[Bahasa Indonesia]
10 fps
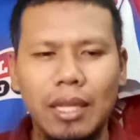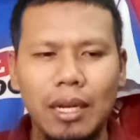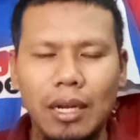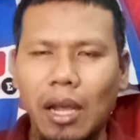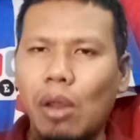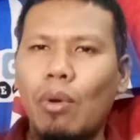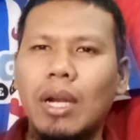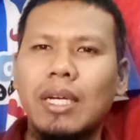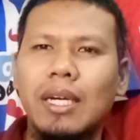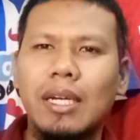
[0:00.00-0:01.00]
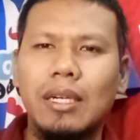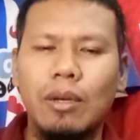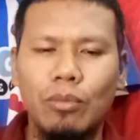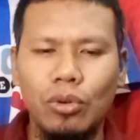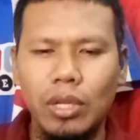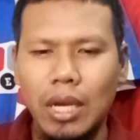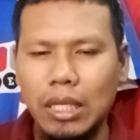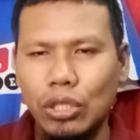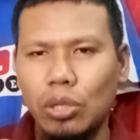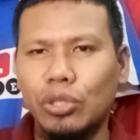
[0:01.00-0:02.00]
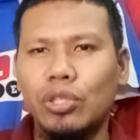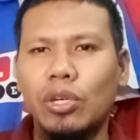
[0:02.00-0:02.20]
antara Kyle Walker, kemudian John